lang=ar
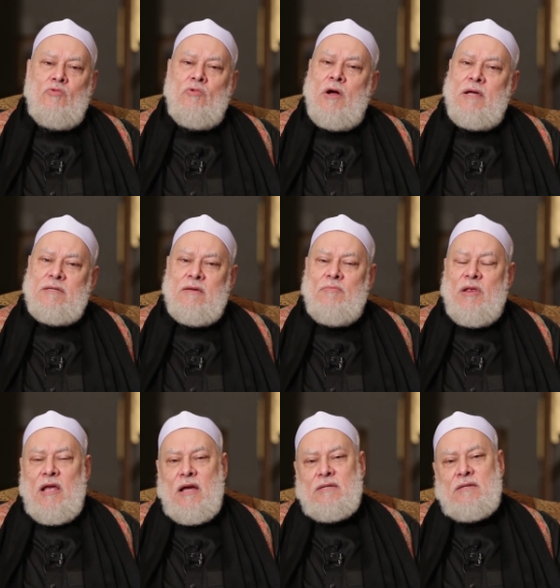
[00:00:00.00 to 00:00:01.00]
وهزم
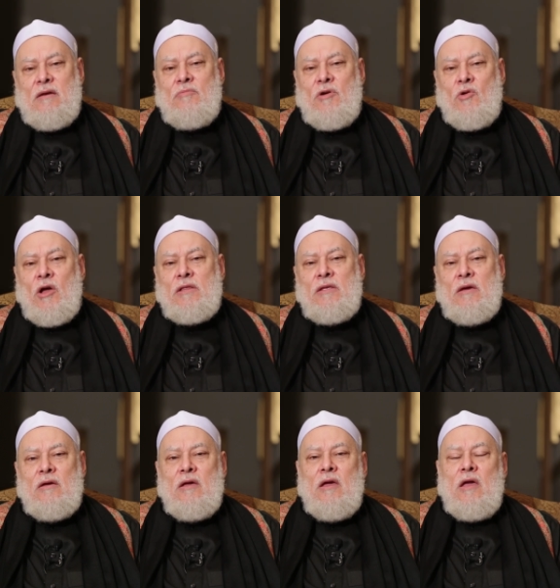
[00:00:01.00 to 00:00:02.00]
الأحزاب وحده